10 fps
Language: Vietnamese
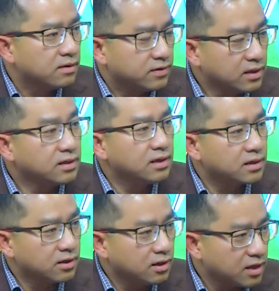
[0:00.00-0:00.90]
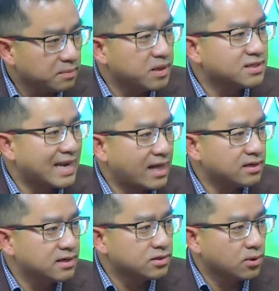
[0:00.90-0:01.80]
những cái người có cái
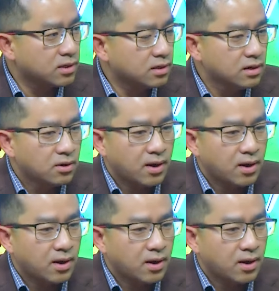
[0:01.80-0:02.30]
personality disorder